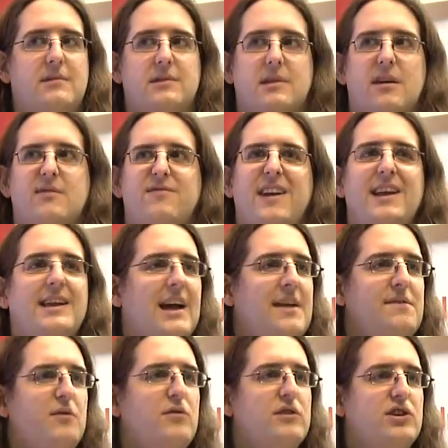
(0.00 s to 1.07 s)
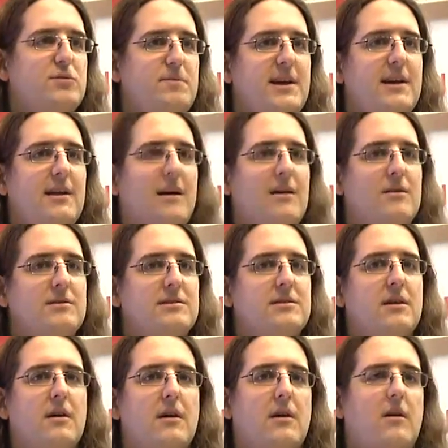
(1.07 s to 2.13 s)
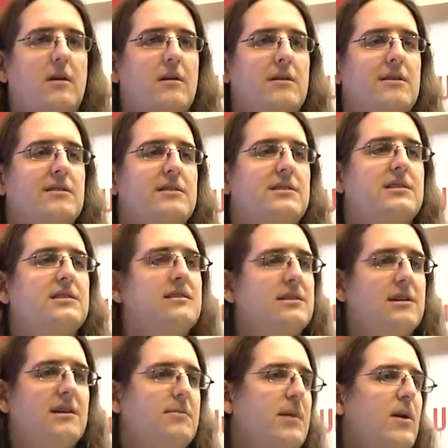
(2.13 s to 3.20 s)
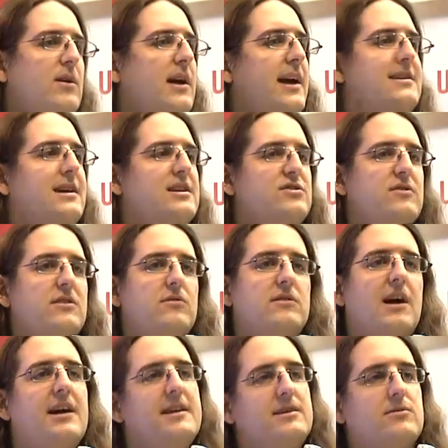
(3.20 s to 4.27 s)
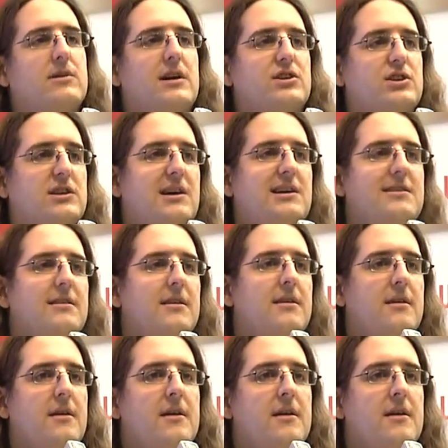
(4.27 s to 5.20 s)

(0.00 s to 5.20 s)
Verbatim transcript: da wähle ich einfach nur das Spiel aus und äh, brauche keinen Touchscreen und gar nichts und kann starten.